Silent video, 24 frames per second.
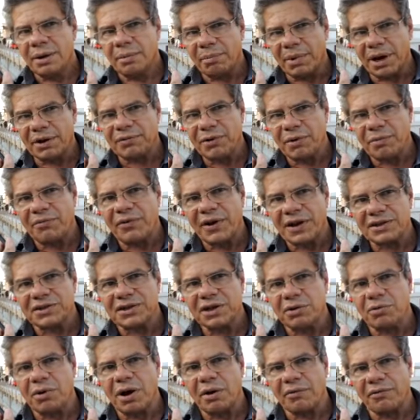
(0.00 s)
mas vamos
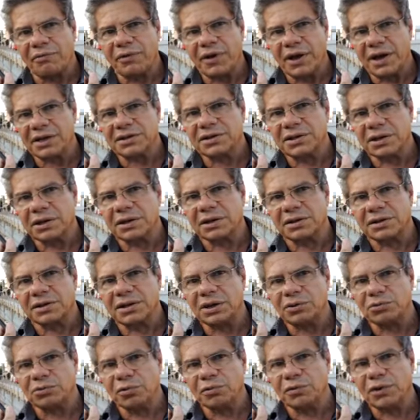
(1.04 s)
fazer uma festa,
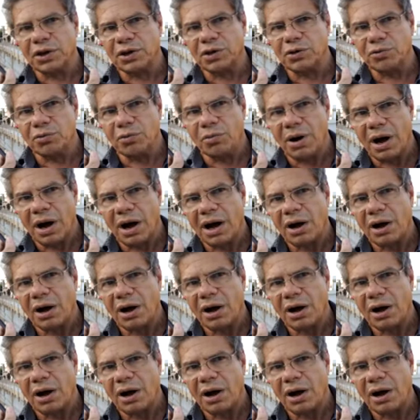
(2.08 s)
sem dúvida nenhuma,